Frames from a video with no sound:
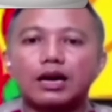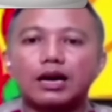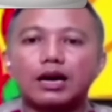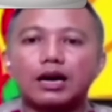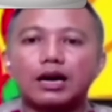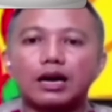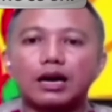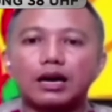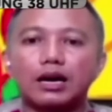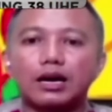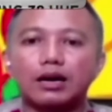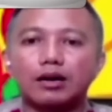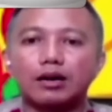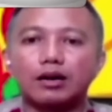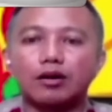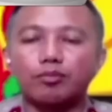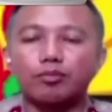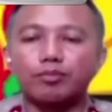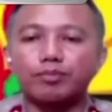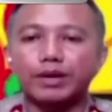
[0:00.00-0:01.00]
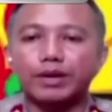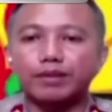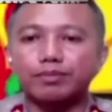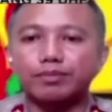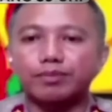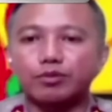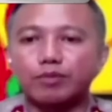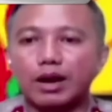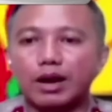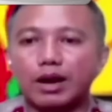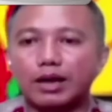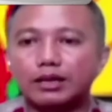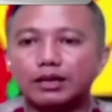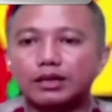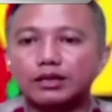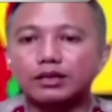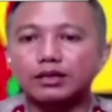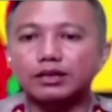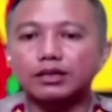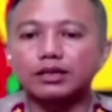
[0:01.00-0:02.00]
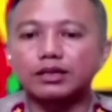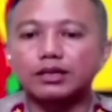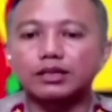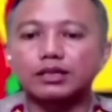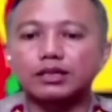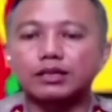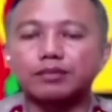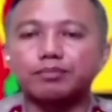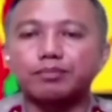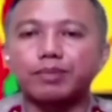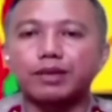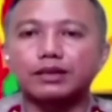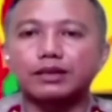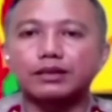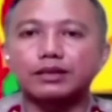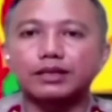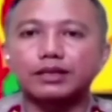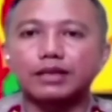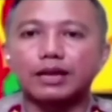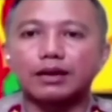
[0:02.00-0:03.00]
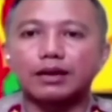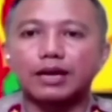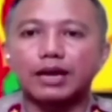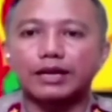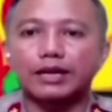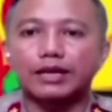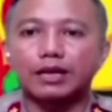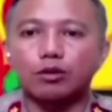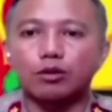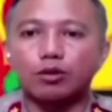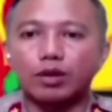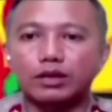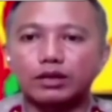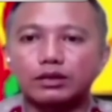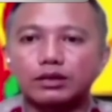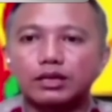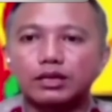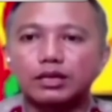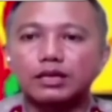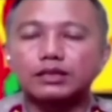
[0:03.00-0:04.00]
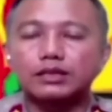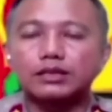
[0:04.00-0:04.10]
uh, komplek perumahan uh, tempat yang karyawan.